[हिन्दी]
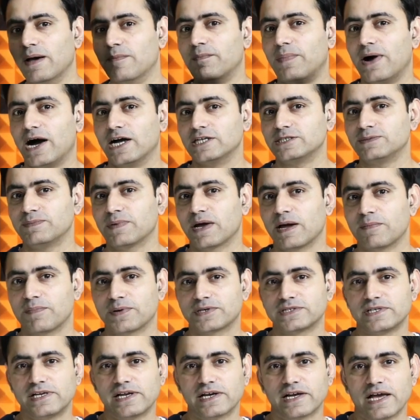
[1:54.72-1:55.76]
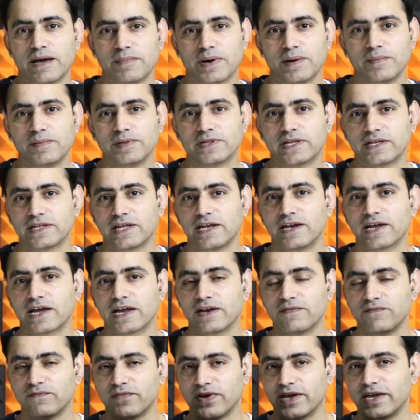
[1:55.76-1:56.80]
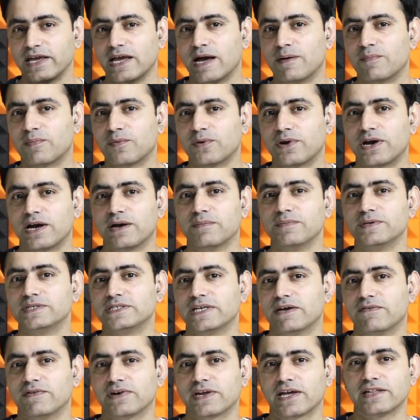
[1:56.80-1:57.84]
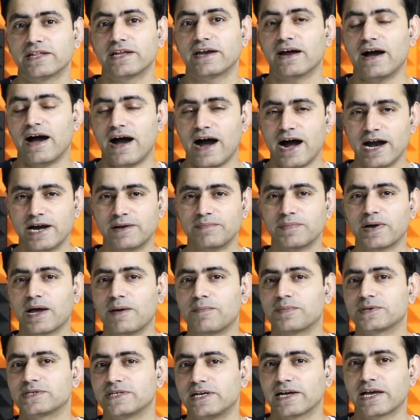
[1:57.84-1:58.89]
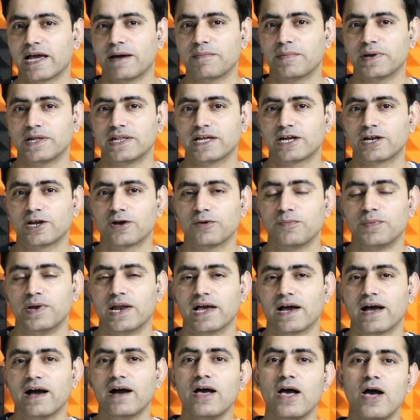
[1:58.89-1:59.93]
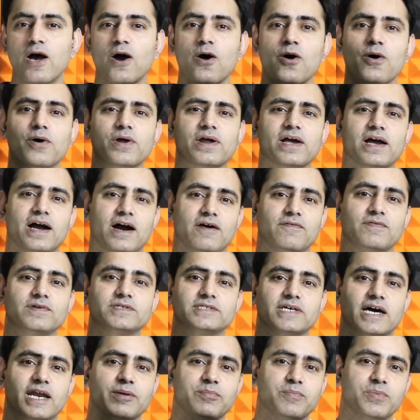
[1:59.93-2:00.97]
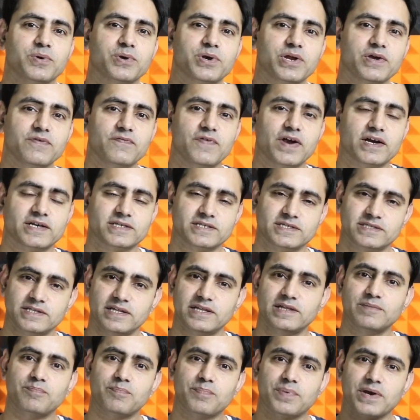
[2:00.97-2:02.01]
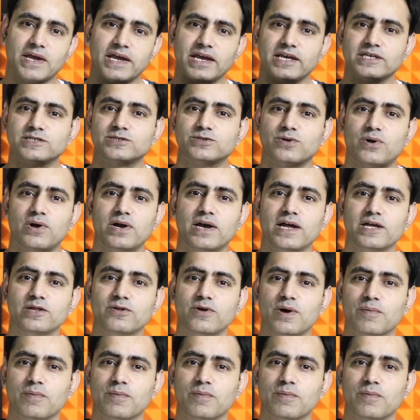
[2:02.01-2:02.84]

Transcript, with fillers: पाँच मेगा का कैमरा मिलता था लेकिन वहीं आपको रेडमी सेवन के अंदर आठ मेगापिक्सल का कैमरा देखने को मिलेगा और काफ़ी सारे ब्यूटी इफेक्ट्स इसके अंदर प्री इंस्टॉल्ड है तो